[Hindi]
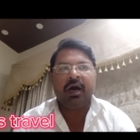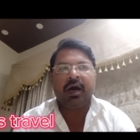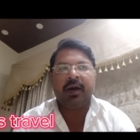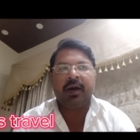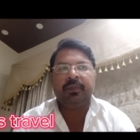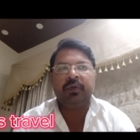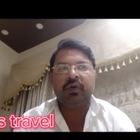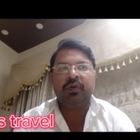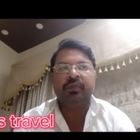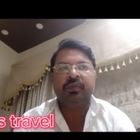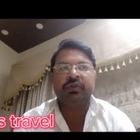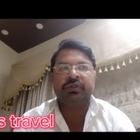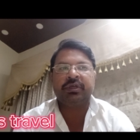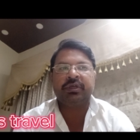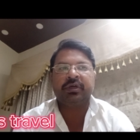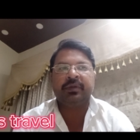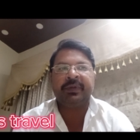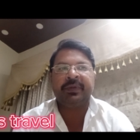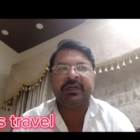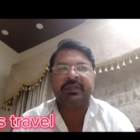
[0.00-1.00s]
आप लोग
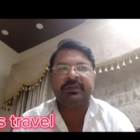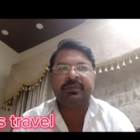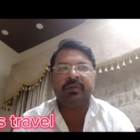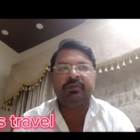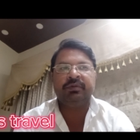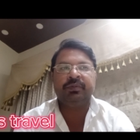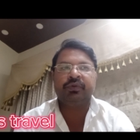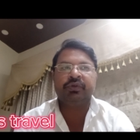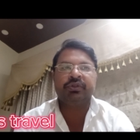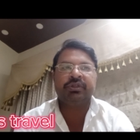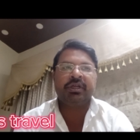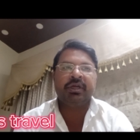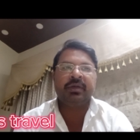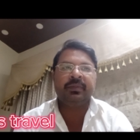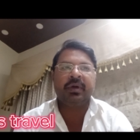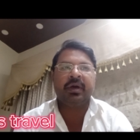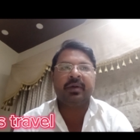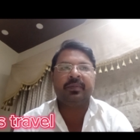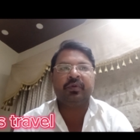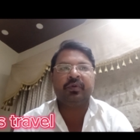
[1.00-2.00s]
मुझसे कमेंट्स में भी पूछ रहे
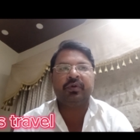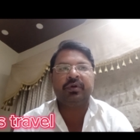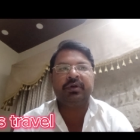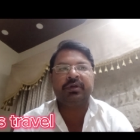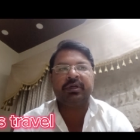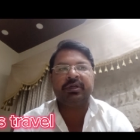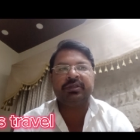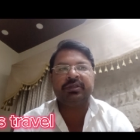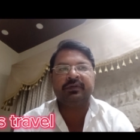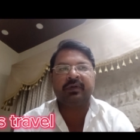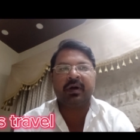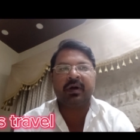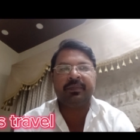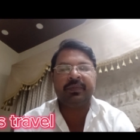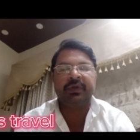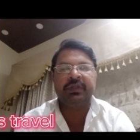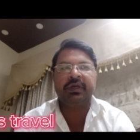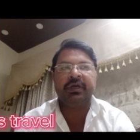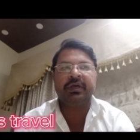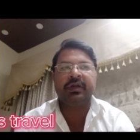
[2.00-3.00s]
हैं मैं आपको रिटर्न
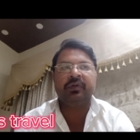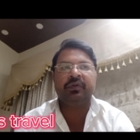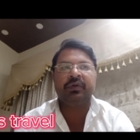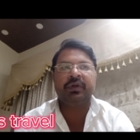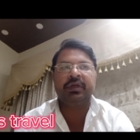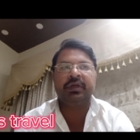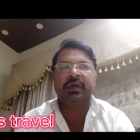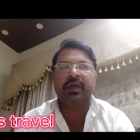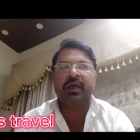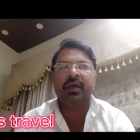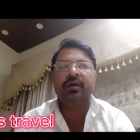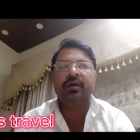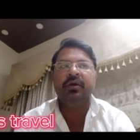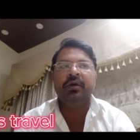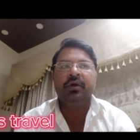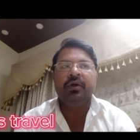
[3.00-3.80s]
जवाब भी दे रहा हूँ ठीक है